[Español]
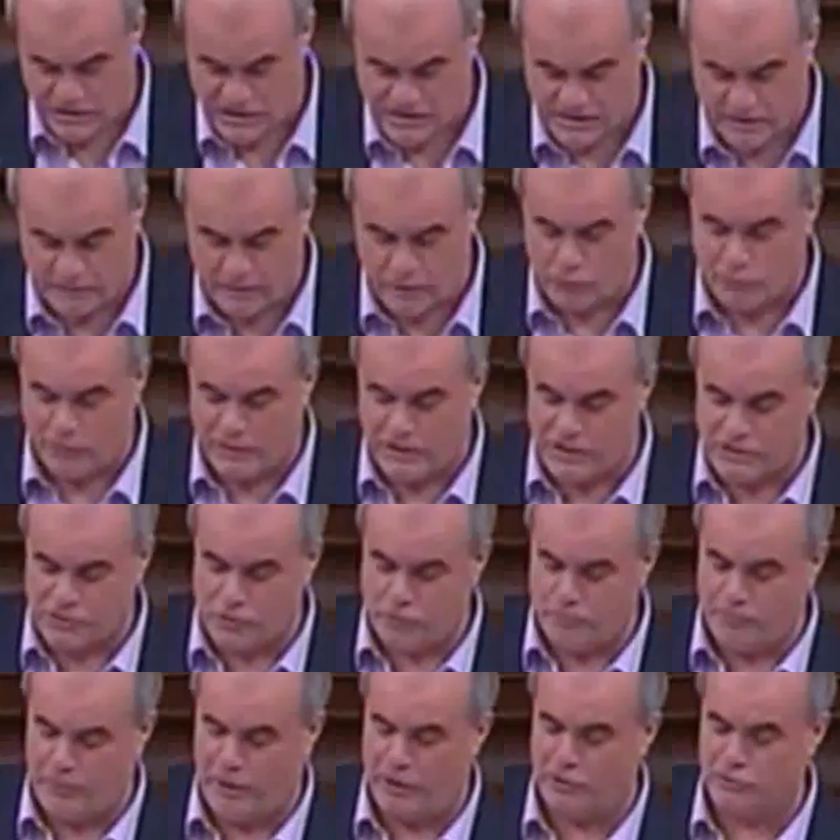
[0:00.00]
que ustedes sabrán
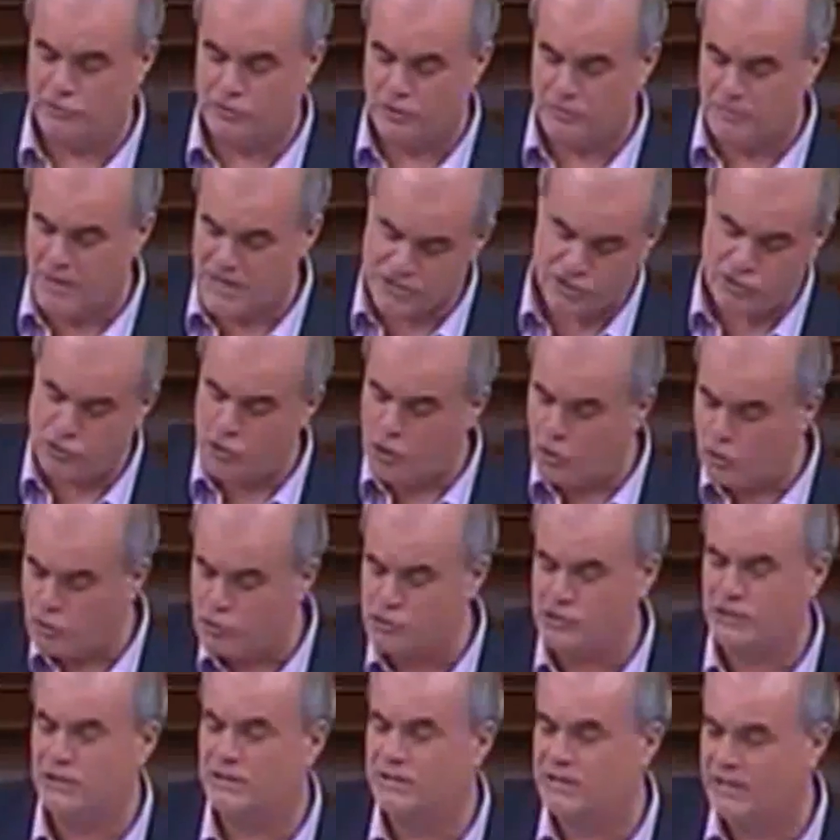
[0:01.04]
cuáles son, pero a los demás
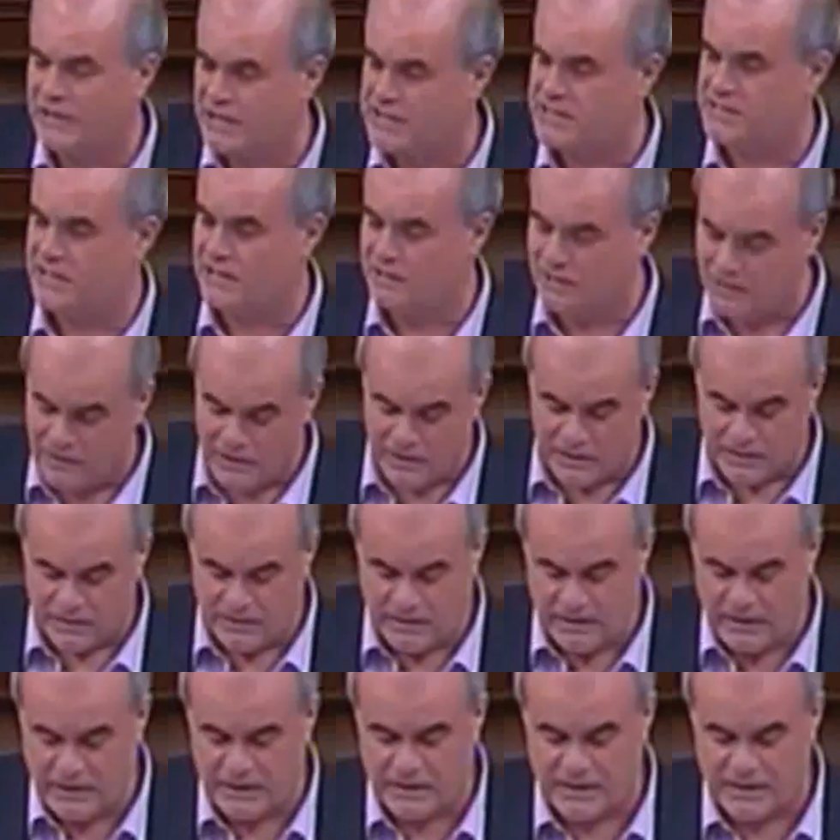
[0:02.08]
no nos interesan,